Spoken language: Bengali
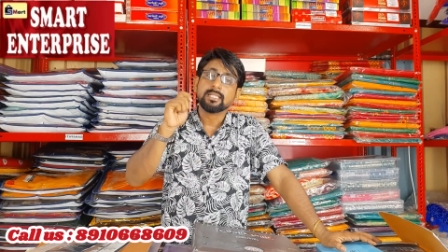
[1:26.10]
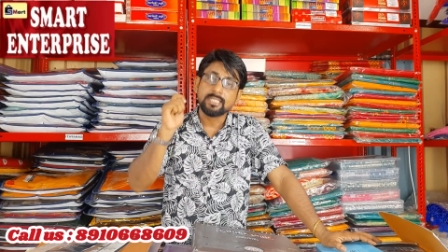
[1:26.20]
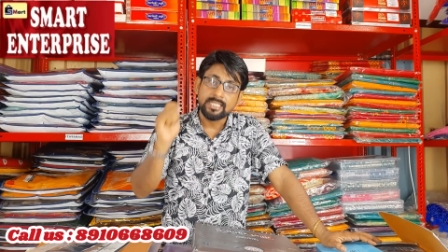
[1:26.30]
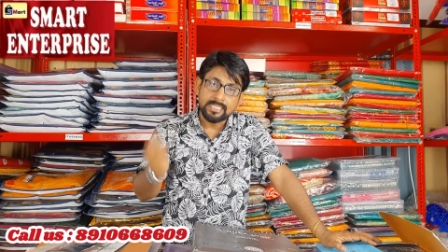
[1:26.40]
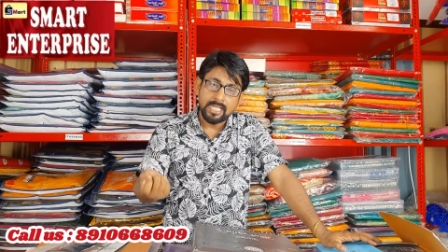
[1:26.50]

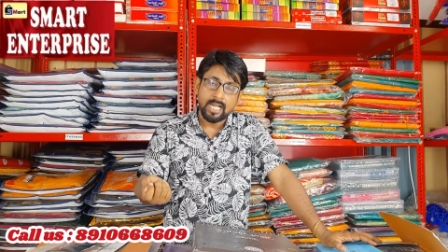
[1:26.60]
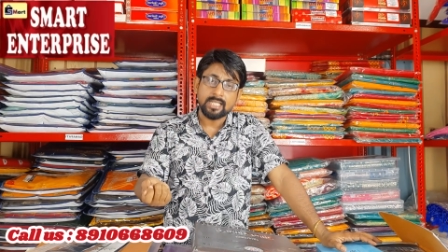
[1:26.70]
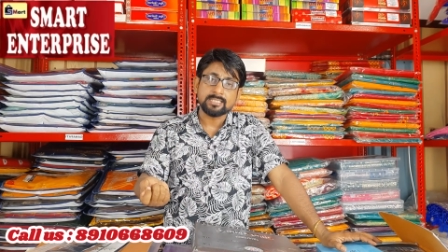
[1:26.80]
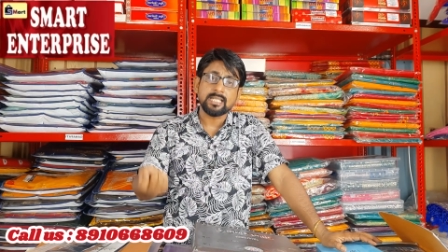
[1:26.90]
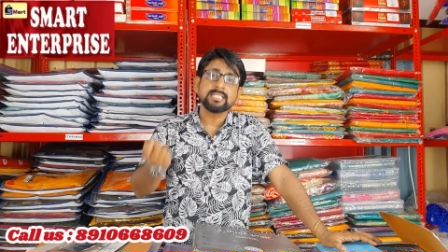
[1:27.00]
তিনটে
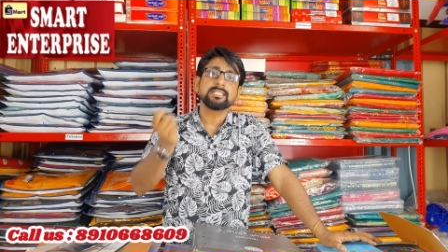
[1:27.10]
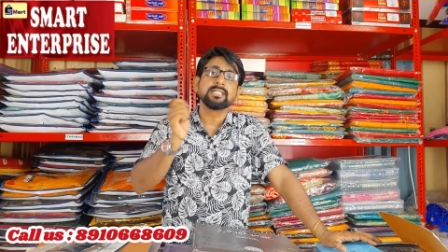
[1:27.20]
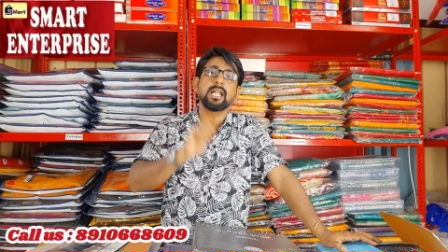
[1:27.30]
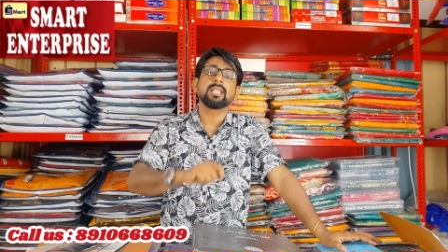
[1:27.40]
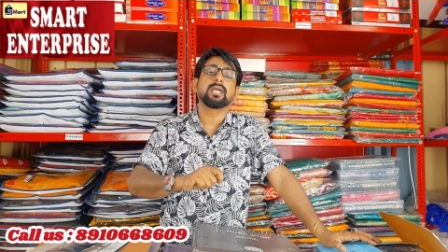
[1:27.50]
আলাদা সাইজ
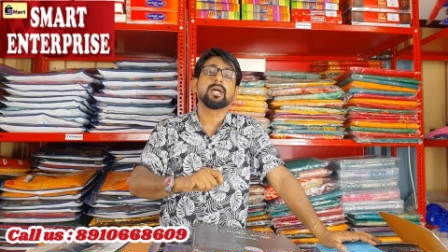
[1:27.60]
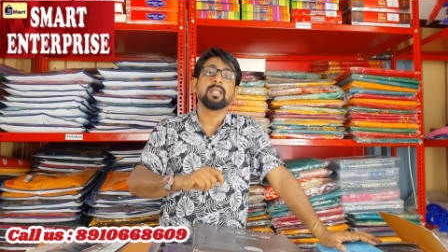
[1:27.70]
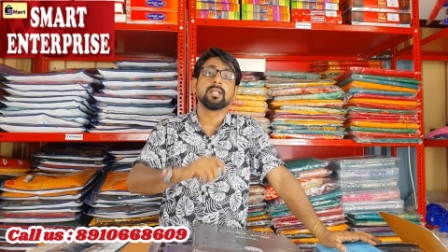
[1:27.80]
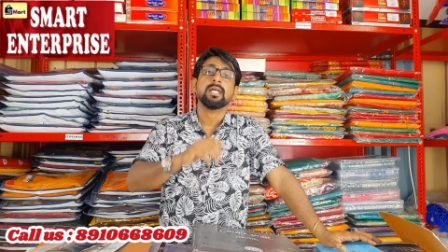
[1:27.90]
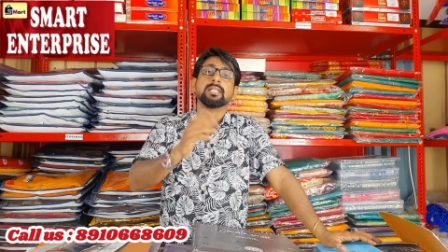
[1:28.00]
তিনটে আলাদা
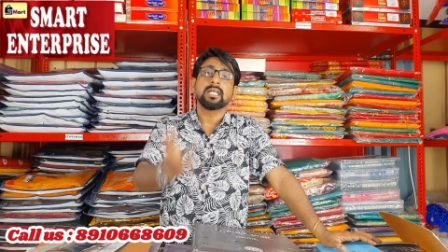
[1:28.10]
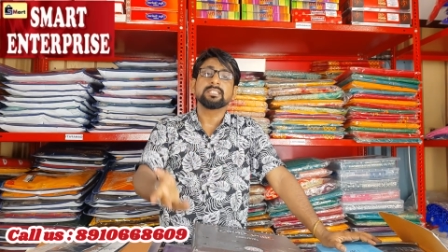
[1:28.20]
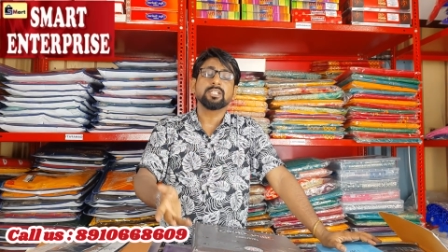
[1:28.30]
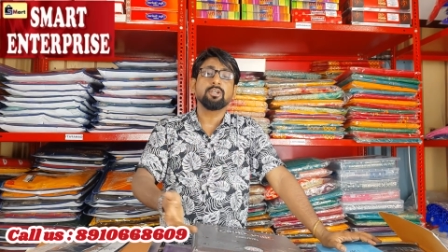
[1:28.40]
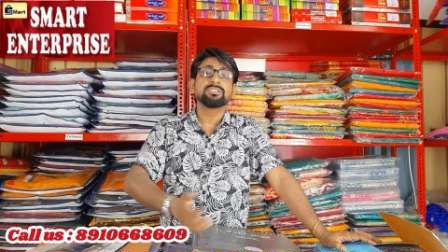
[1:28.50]
কালার
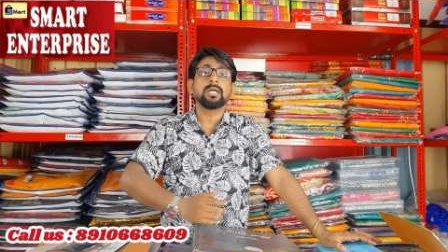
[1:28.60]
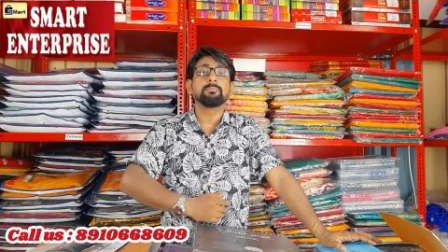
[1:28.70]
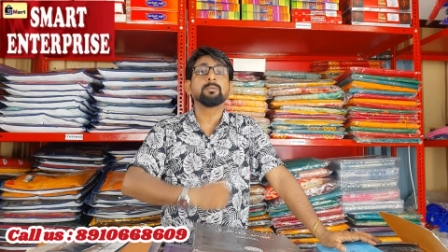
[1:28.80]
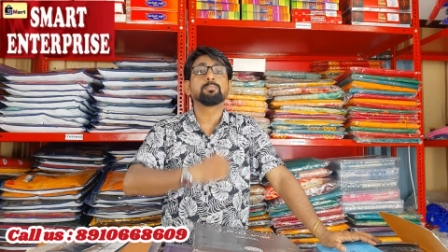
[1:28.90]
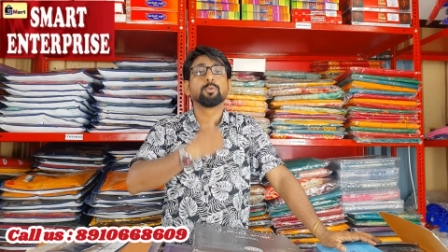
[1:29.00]
তাতে কি হচ্ছে
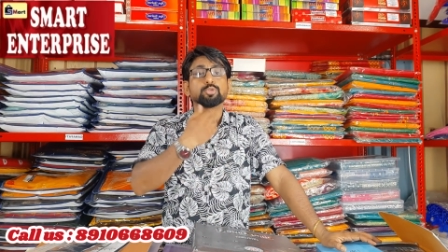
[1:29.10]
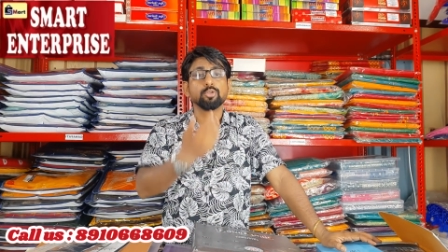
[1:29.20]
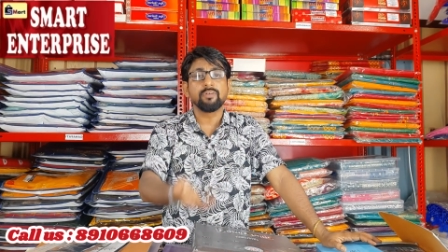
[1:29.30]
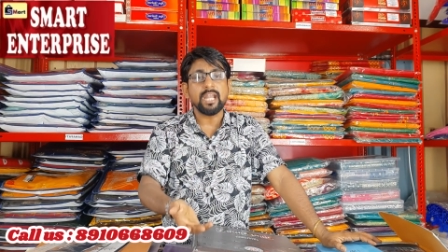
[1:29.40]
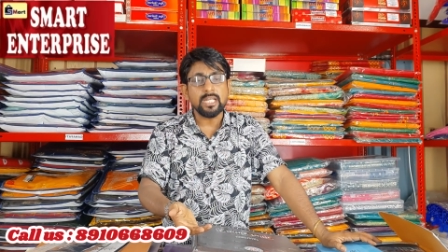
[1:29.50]
আপনি প্রচুর
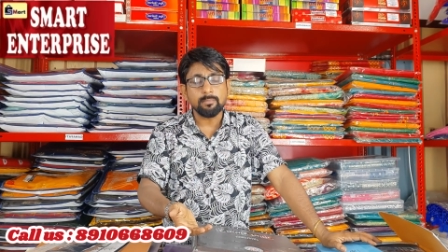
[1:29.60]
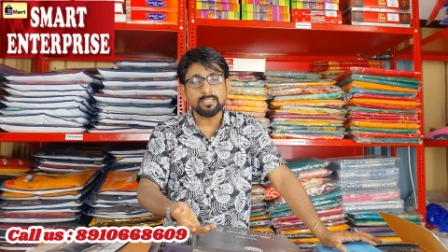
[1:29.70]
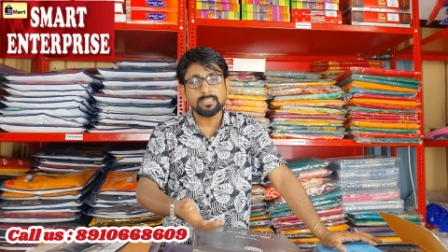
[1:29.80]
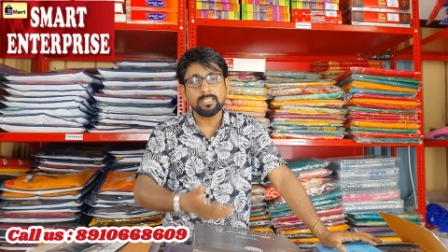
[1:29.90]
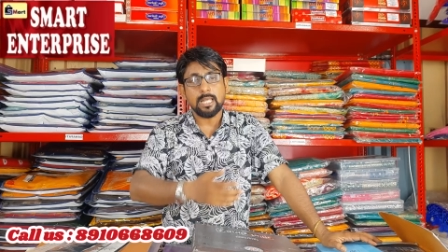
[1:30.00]
ভ্যারাইটি
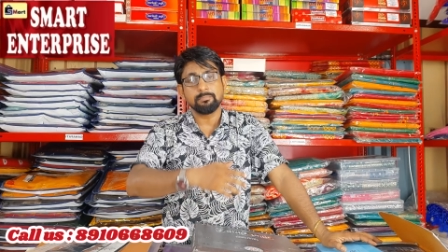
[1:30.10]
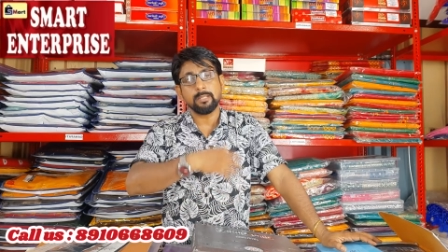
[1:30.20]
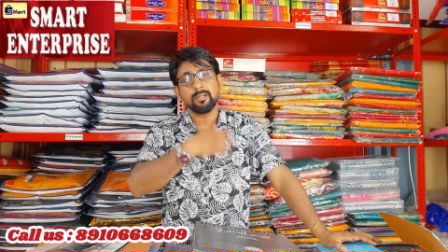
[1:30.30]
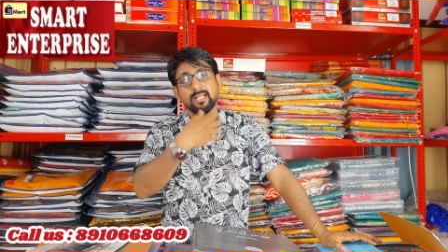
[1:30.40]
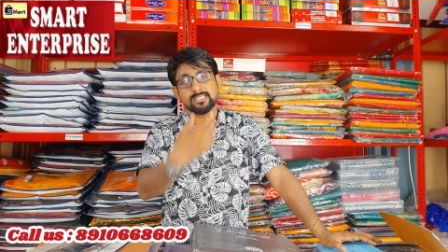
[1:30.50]
পাচ্ছেন আপনি
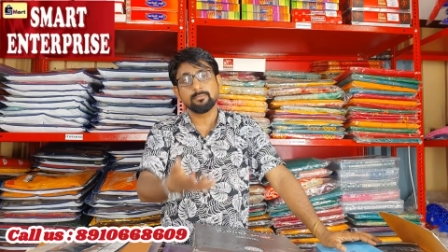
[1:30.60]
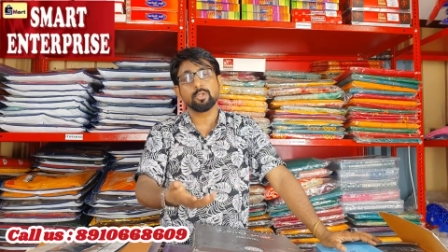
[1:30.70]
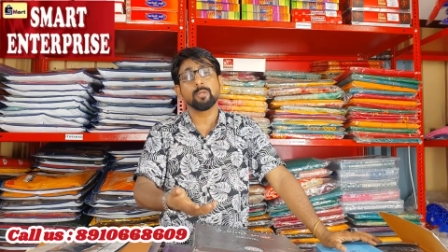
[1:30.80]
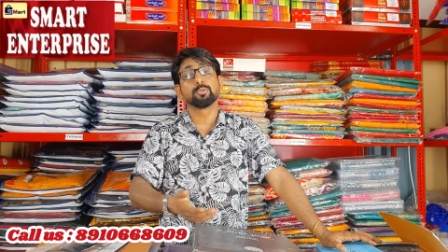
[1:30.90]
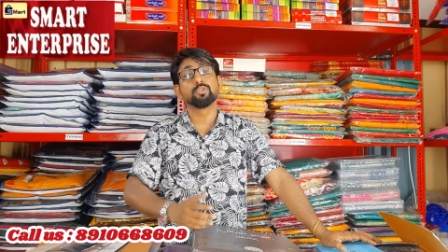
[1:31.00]
আপনার
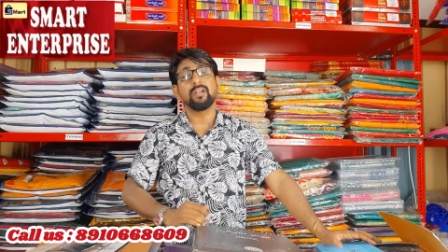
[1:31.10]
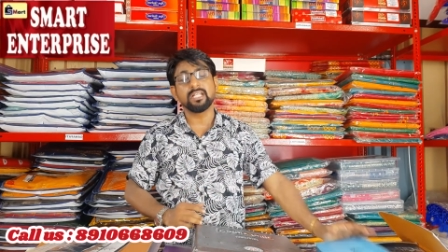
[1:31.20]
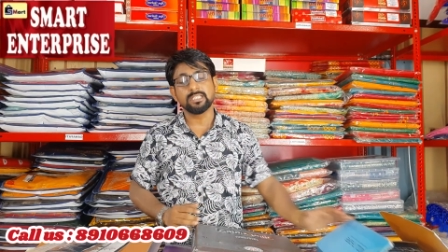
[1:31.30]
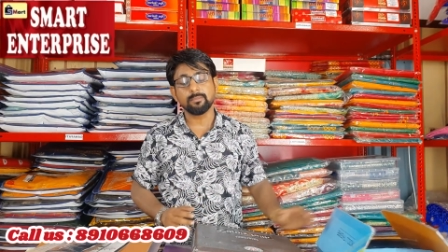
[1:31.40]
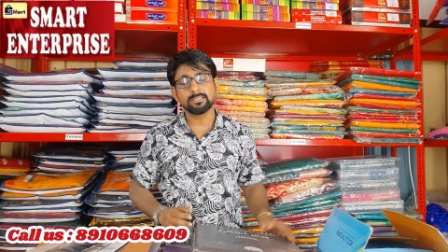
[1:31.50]
কাস্টমারকে প্রচুর
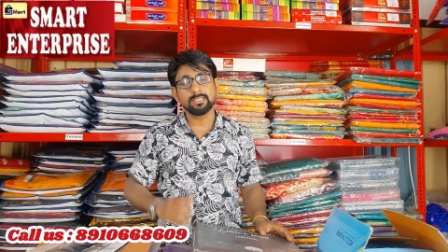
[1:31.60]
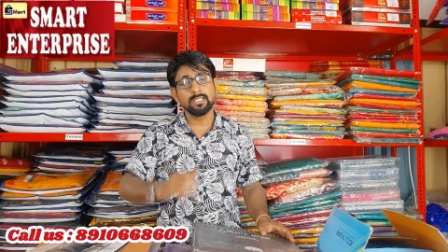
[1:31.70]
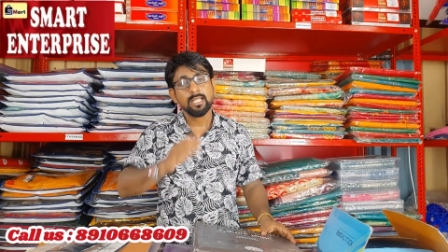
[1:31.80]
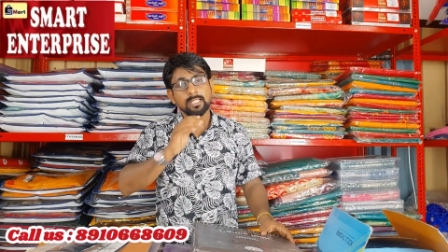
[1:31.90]
ভ্যারাইটি দিতে পারছেন